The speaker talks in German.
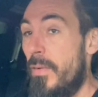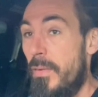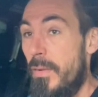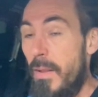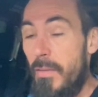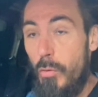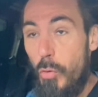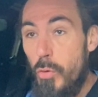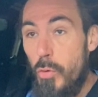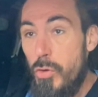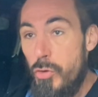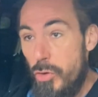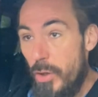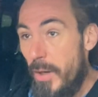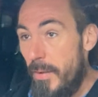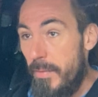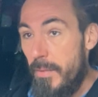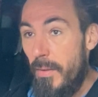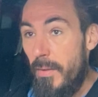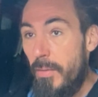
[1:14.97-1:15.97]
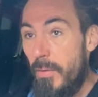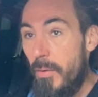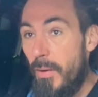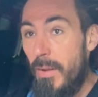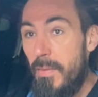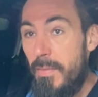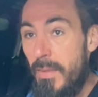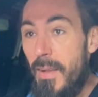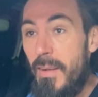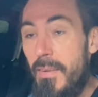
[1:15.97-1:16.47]
Jetzt ohne Scheiß, also
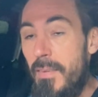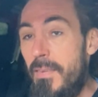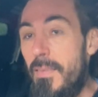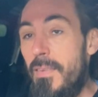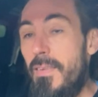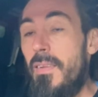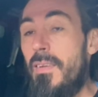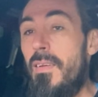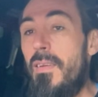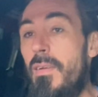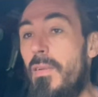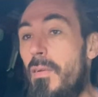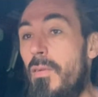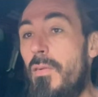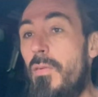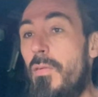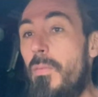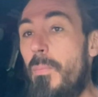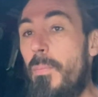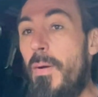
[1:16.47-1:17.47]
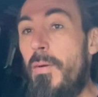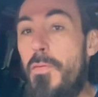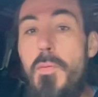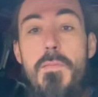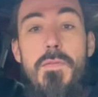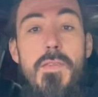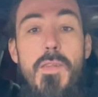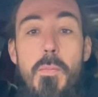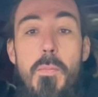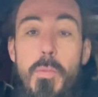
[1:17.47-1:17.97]
ganz ehrlich, äh, bei
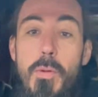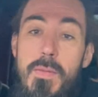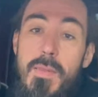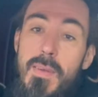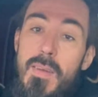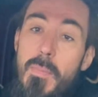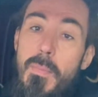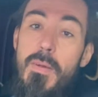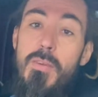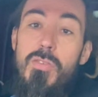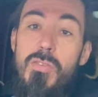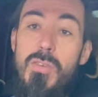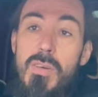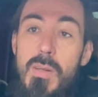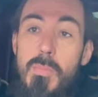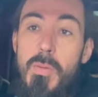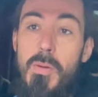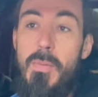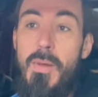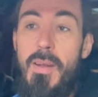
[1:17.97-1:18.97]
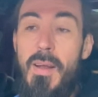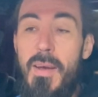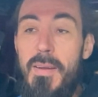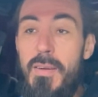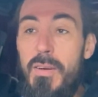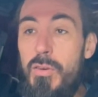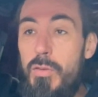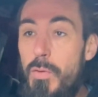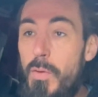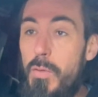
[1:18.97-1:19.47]
50% der Menschen, die mit mir da
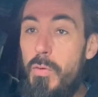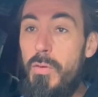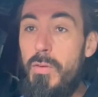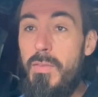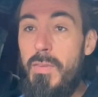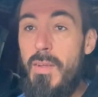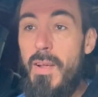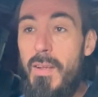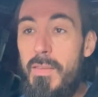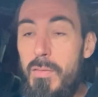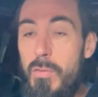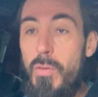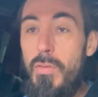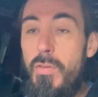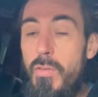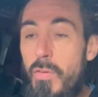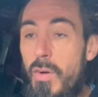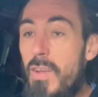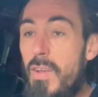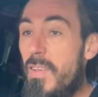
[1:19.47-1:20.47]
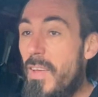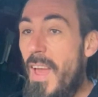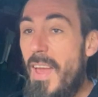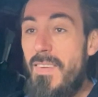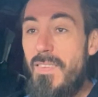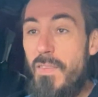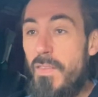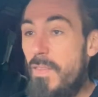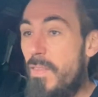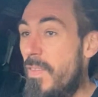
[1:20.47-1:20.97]
in den Schwitzhütten saßen und so wirklich
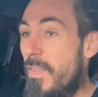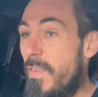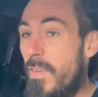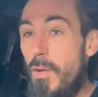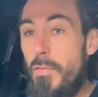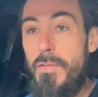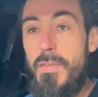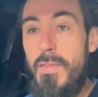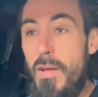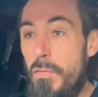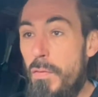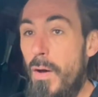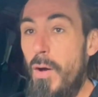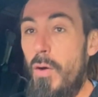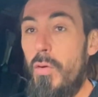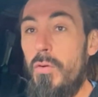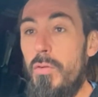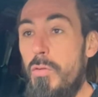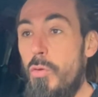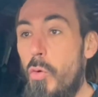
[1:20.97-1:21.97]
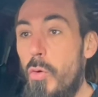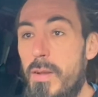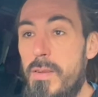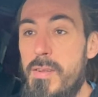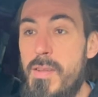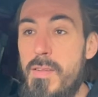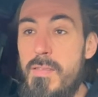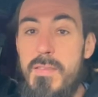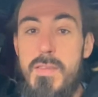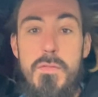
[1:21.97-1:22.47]
echt sich auf diese Erfahrung so
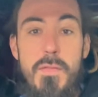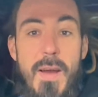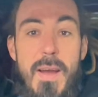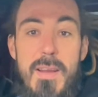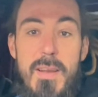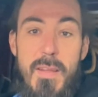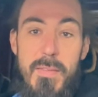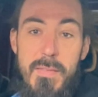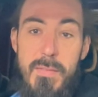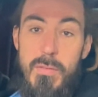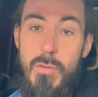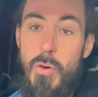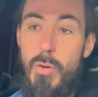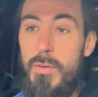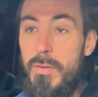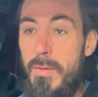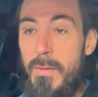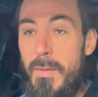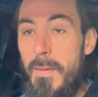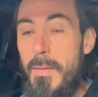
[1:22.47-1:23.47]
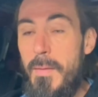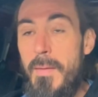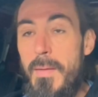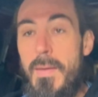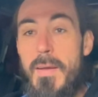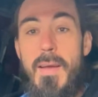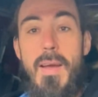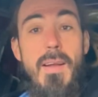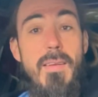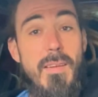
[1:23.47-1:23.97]
intensiv einlassen konnten,
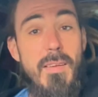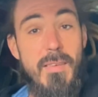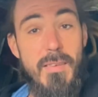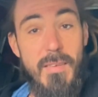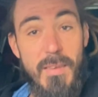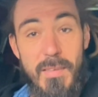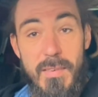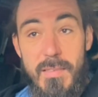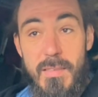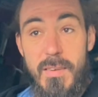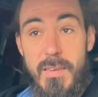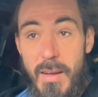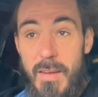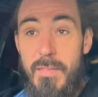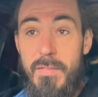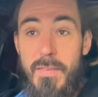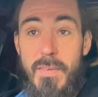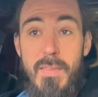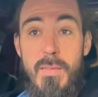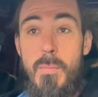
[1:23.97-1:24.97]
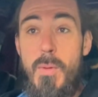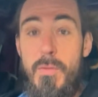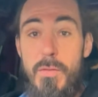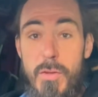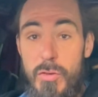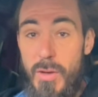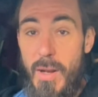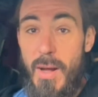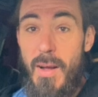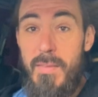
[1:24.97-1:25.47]
hätte ich nicht gedacht, wenn sie mir auf
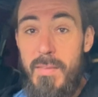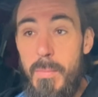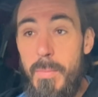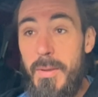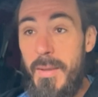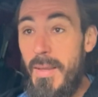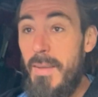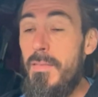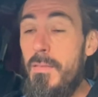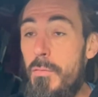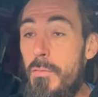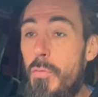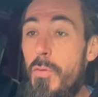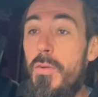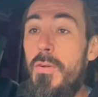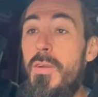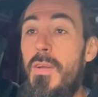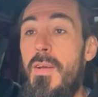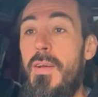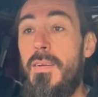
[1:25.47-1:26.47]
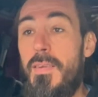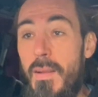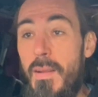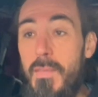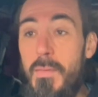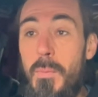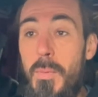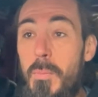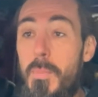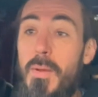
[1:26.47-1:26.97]
der Straße begegnen würden,
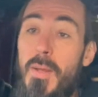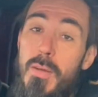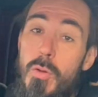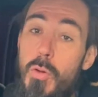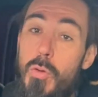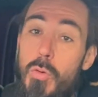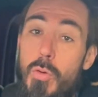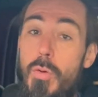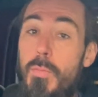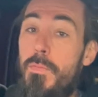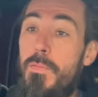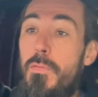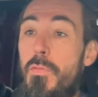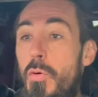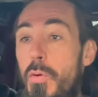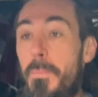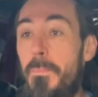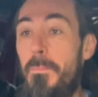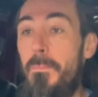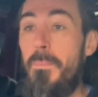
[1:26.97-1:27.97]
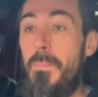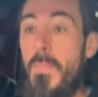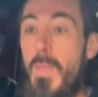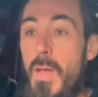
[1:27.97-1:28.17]
dass sie mit mir in die Hütte hüpfen würden.